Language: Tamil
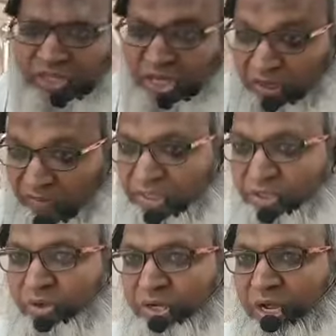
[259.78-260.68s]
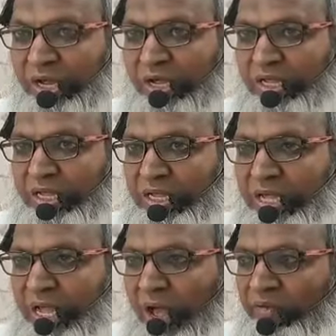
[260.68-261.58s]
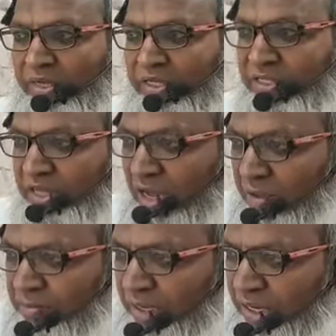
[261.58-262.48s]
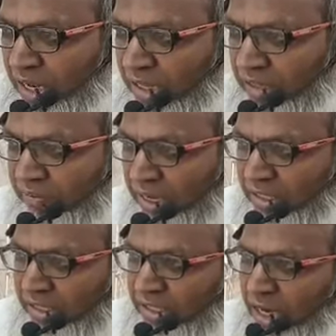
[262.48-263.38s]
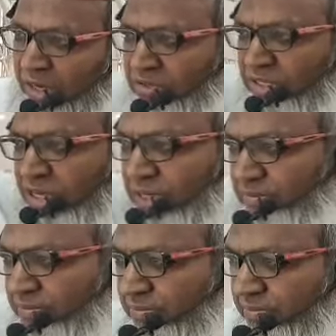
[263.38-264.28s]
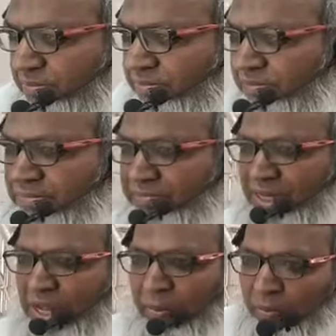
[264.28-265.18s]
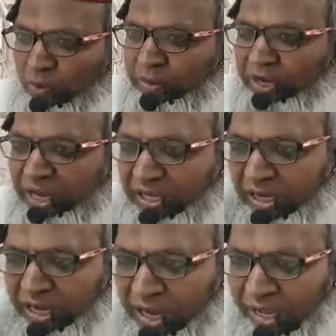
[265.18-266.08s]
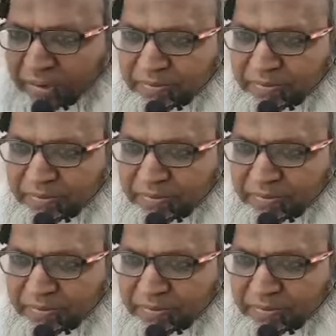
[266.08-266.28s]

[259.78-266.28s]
தெளிவாக சொன்னால் அவன் இஸ்லாம் இல்லாதவராக இருந்தாலும் சரி மூமினே இல்லை